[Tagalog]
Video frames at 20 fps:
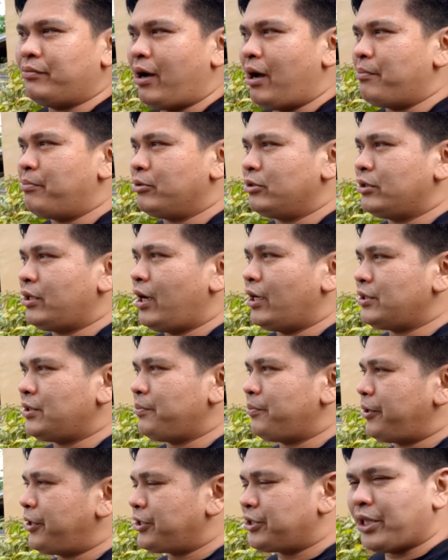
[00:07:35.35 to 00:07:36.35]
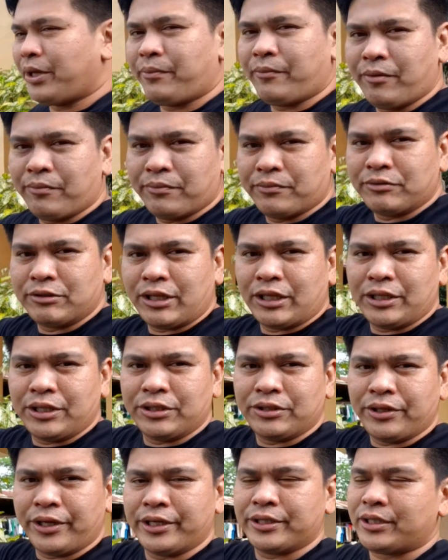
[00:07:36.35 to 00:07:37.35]
Makapunta kasi first time ko pumunta
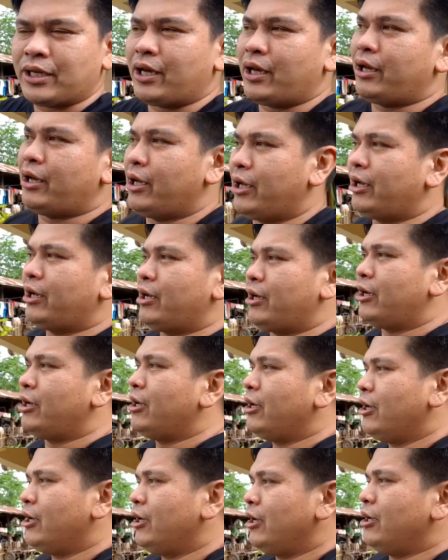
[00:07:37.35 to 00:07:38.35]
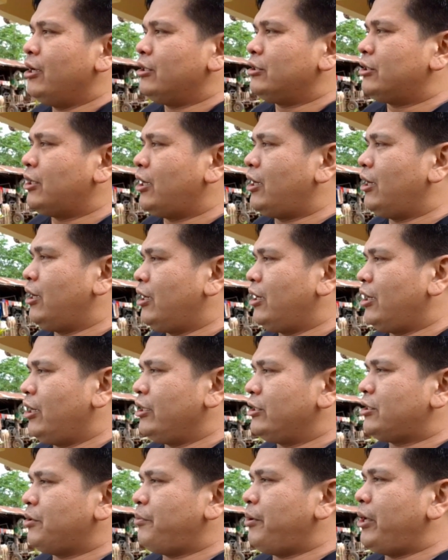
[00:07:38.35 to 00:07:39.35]
dito eh sa sa
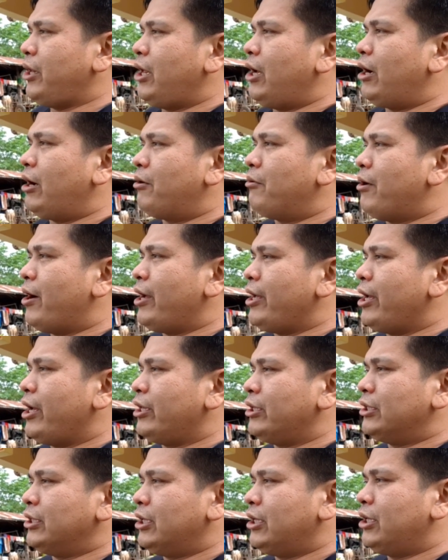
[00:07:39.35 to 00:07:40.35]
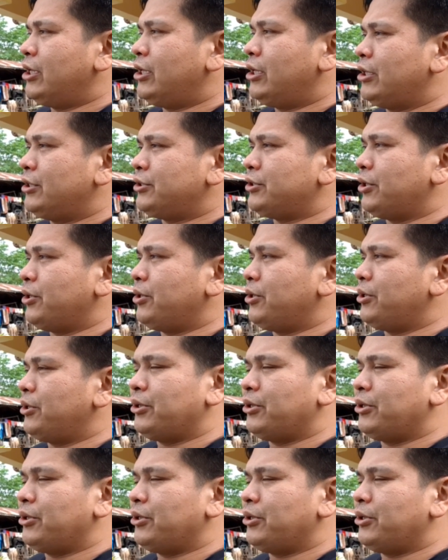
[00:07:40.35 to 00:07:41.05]
Isabela, Kawayan. So